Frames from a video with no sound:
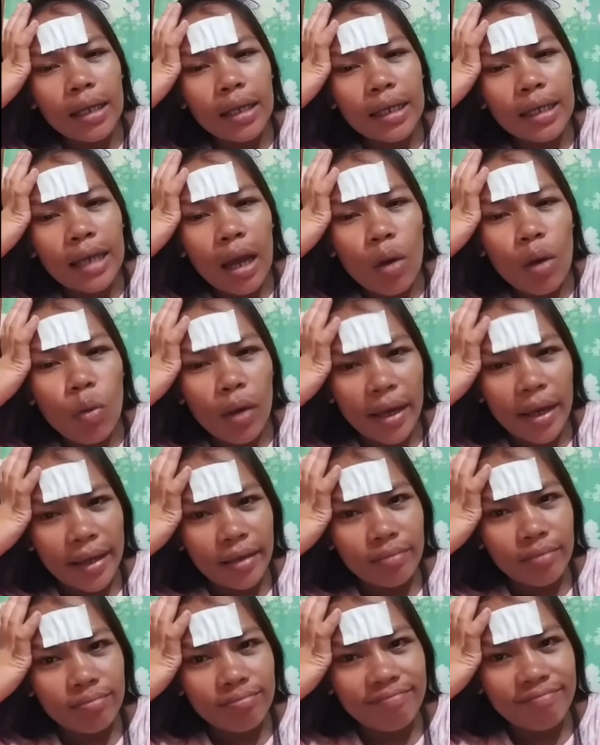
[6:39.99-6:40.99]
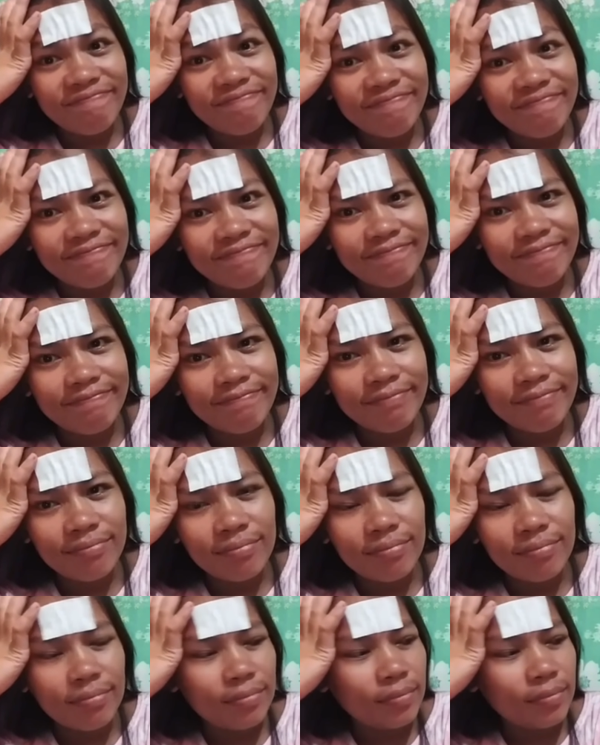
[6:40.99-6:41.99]
Alikaway. Sa
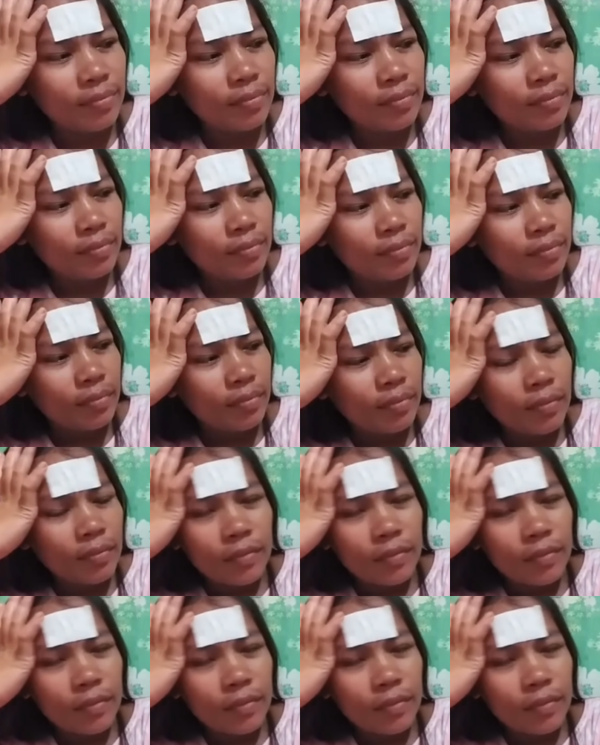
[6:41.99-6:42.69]
Procono, Buroon.